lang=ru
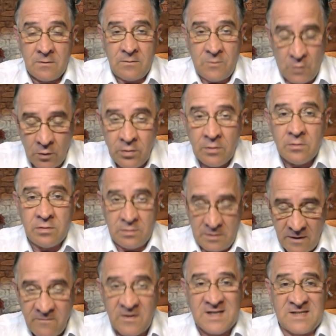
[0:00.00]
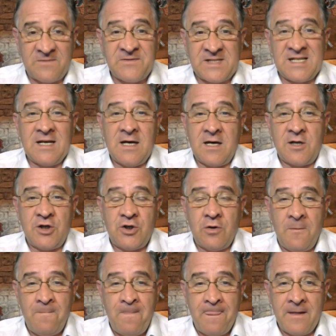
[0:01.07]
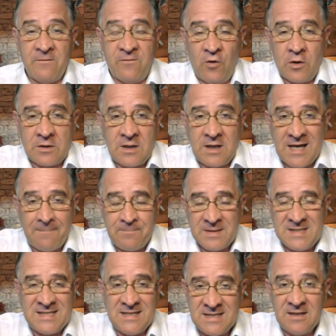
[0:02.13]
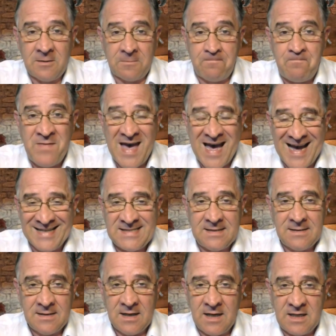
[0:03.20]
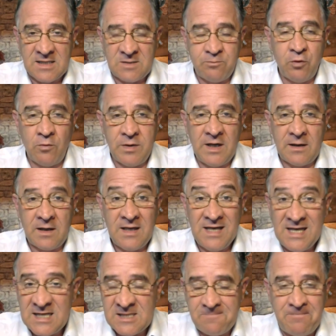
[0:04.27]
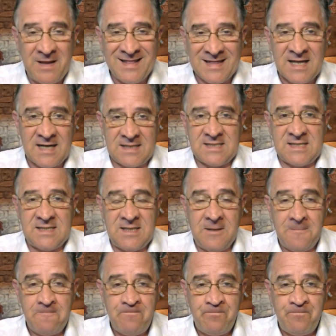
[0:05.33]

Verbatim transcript: Ну, в РСФСР еще. Вот, я посетил 5 республик из 15.